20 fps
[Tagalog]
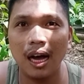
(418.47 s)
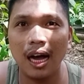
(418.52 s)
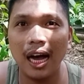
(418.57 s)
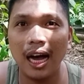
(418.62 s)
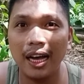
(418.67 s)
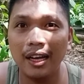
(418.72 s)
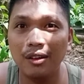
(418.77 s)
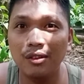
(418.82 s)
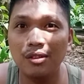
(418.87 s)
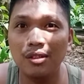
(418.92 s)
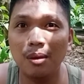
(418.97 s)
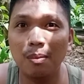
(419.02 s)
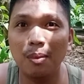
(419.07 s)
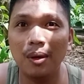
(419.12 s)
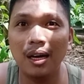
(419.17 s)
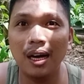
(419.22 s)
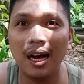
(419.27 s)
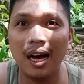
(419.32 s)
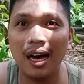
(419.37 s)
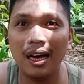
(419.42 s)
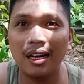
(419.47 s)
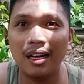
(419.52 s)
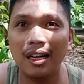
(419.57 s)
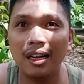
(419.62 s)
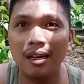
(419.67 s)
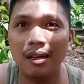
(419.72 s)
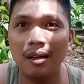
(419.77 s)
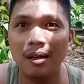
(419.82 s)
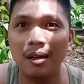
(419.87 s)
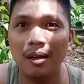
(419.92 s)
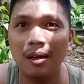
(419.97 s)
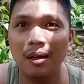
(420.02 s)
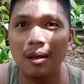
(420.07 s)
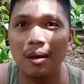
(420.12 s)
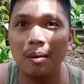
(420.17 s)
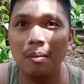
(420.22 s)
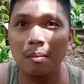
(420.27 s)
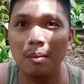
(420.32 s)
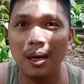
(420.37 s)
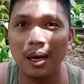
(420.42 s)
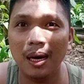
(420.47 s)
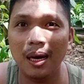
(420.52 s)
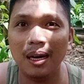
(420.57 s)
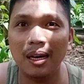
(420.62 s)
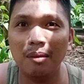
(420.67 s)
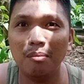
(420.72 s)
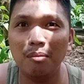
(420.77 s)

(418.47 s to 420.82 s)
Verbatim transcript: Ayon sa pag-aaral, maaaring